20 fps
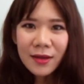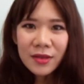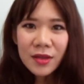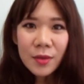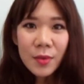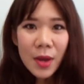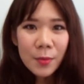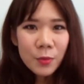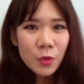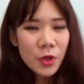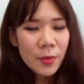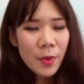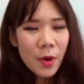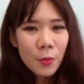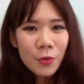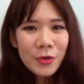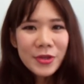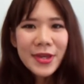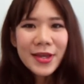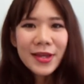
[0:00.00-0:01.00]
สำหรับโดยเฉ
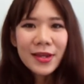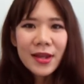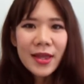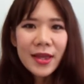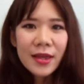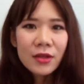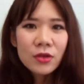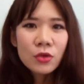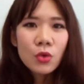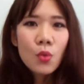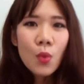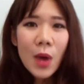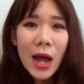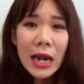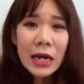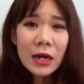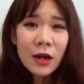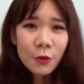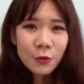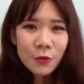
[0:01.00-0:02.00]
พาะผู้หญิงเลยทุกวั
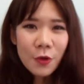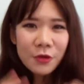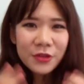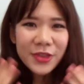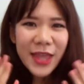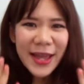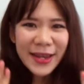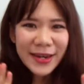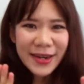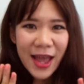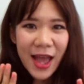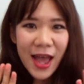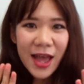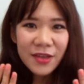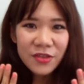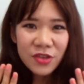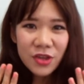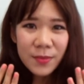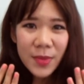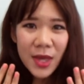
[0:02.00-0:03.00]
นเราต้องแต่งหน้า
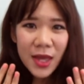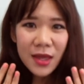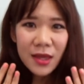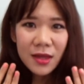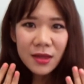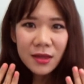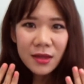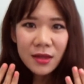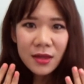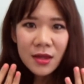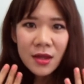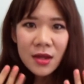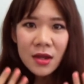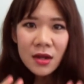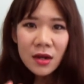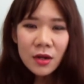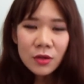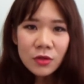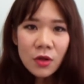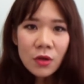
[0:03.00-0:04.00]
ใช่ไหม
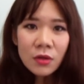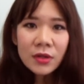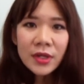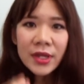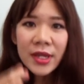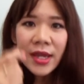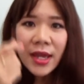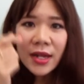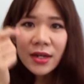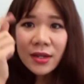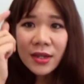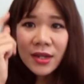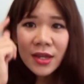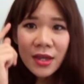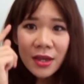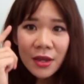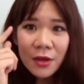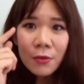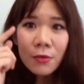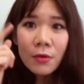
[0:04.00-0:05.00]
เราต้องเขียน
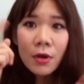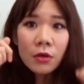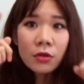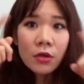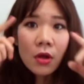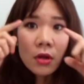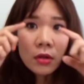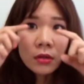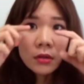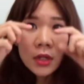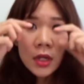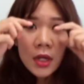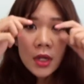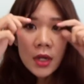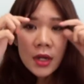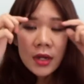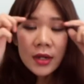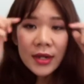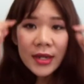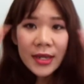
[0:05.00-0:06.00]
คิ้วเราต้อง
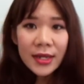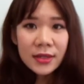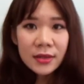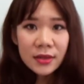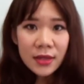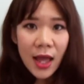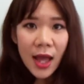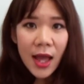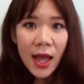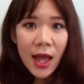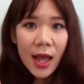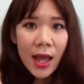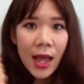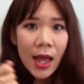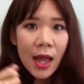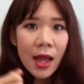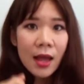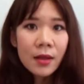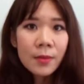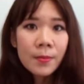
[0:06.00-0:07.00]
กรีดตา
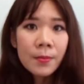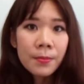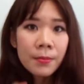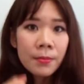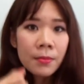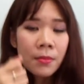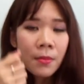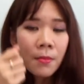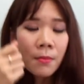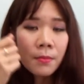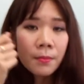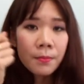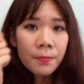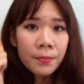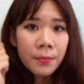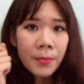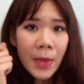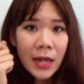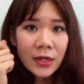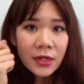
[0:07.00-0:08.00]

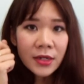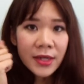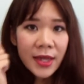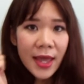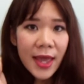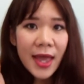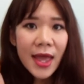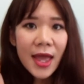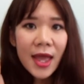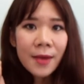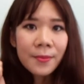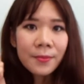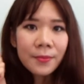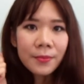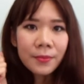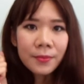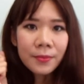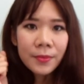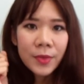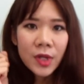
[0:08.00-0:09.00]
ปัดแก้ม
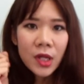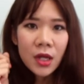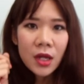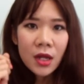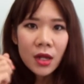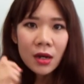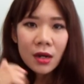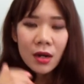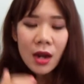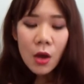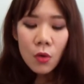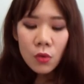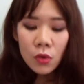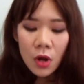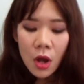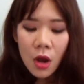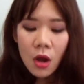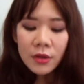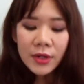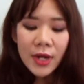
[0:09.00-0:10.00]
เรา
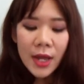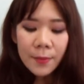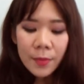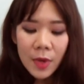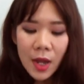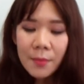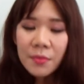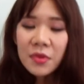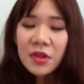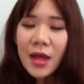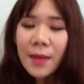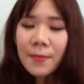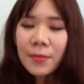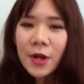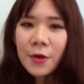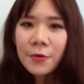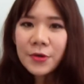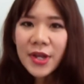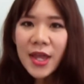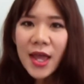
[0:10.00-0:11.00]
ลองนำคำศัพท์
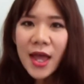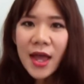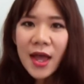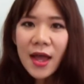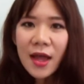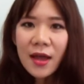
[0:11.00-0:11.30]
เหล่านี้